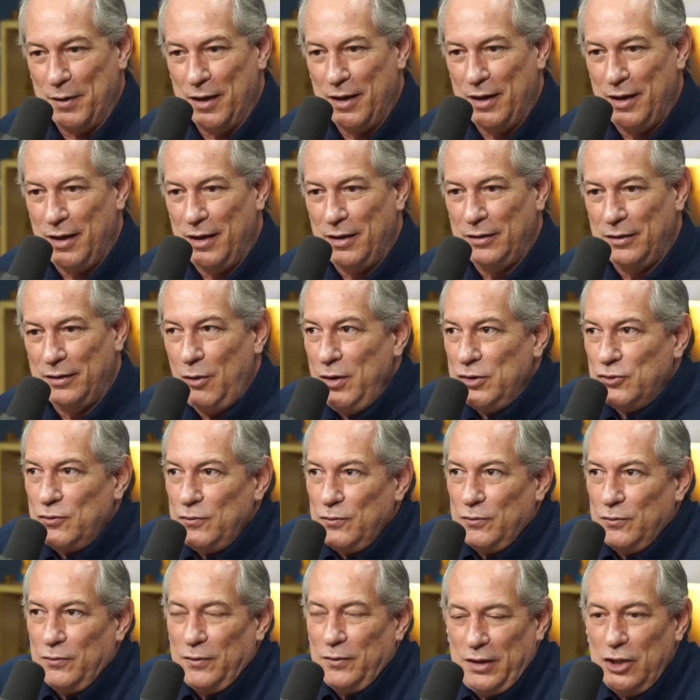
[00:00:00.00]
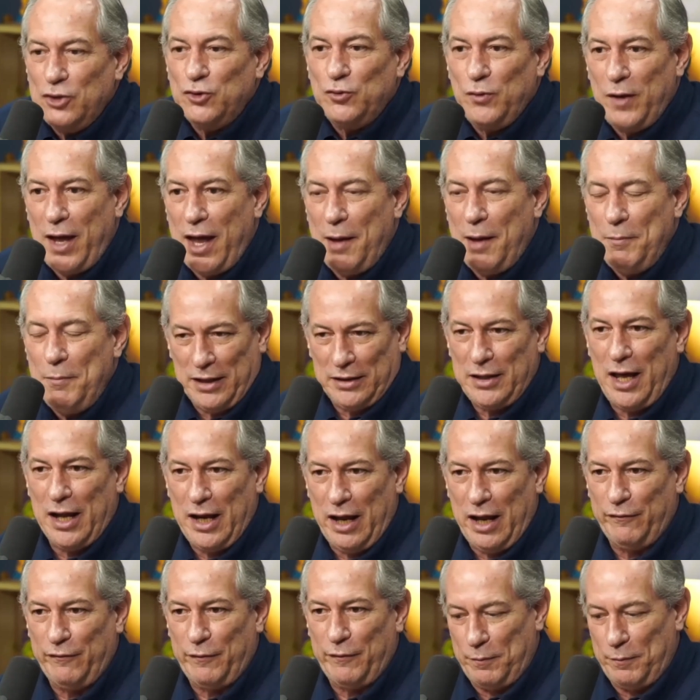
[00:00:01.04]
Então, isso, isso é a minha tarefa: